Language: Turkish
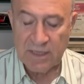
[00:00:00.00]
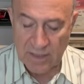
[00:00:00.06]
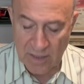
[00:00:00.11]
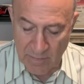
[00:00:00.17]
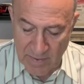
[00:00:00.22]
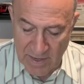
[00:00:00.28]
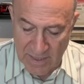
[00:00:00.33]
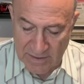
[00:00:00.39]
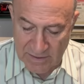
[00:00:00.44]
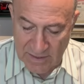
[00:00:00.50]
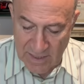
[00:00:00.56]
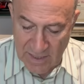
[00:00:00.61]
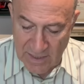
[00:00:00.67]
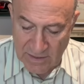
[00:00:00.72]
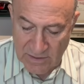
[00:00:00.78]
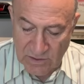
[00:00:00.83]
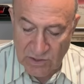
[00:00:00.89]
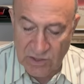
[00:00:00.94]
haber
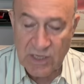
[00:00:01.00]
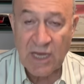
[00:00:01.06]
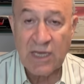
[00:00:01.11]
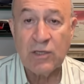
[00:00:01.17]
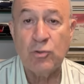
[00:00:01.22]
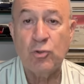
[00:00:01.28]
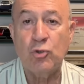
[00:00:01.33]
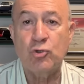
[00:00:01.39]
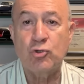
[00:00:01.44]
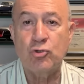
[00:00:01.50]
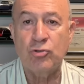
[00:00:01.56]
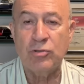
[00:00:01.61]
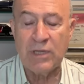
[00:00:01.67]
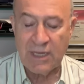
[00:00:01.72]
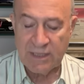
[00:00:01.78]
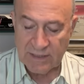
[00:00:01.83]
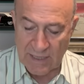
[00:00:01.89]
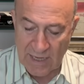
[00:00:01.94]
de Cenk
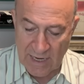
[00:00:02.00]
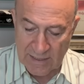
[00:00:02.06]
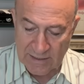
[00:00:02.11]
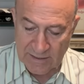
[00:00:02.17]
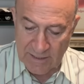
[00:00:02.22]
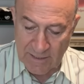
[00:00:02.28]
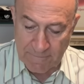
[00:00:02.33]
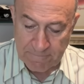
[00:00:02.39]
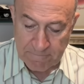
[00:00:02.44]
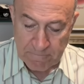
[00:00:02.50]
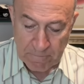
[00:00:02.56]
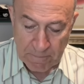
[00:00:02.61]
Tosun'dan geldi.